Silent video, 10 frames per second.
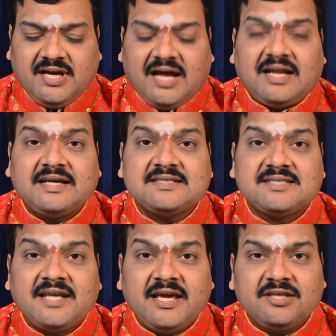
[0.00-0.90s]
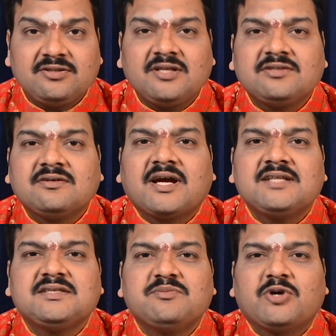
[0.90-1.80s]
అలాగే స్నేహితులతో
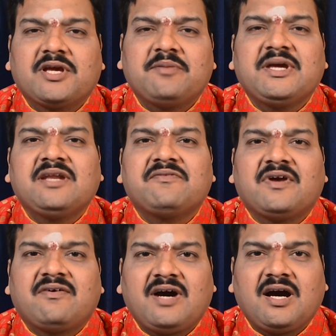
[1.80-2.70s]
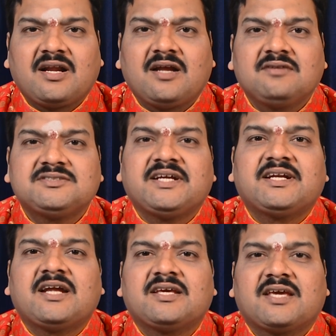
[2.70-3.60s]
కలిసి ముఖ్యమైన వ్యవహారాలు
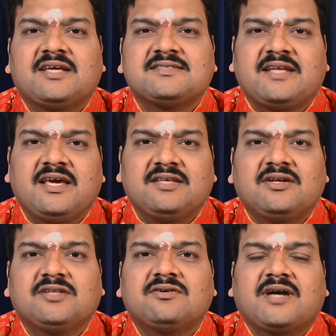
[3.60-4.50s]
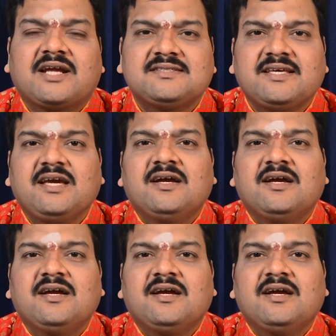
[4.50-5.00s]
చేయటానికి స్నేహితులతో కలిసి